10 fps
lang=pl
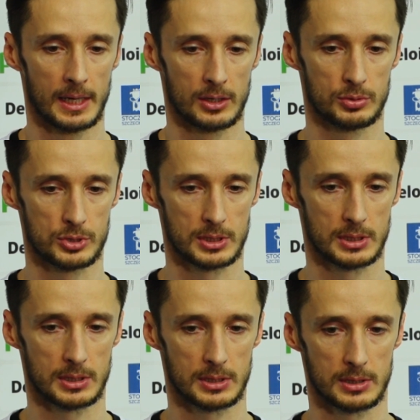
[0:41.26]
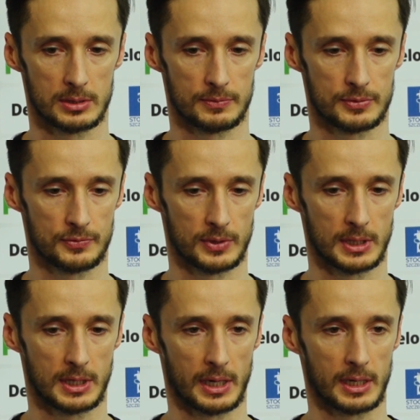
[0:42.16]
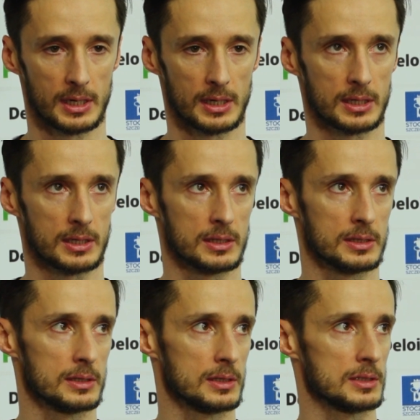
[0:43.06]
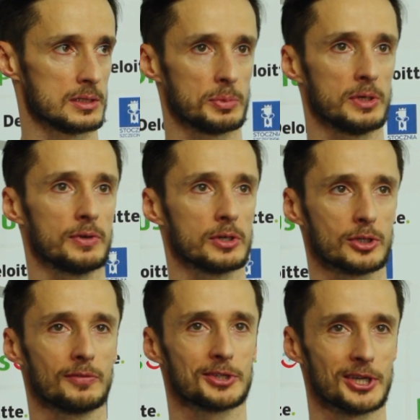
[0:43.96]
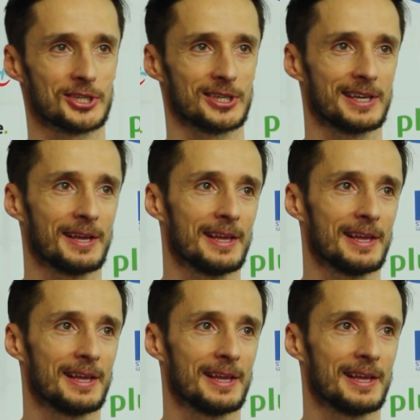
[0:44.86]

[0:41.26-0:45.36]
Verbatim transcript: którzy w swoich karierach e, zrobili wyjątkowe rzeczy.